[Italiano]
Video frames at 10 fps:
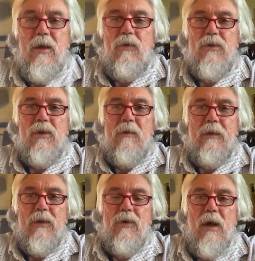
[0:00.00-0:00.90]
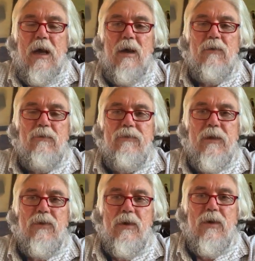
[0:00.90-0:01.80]
questo elemento ha un
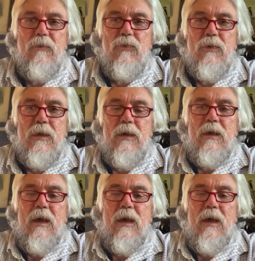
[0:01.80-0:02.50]
fattore comune.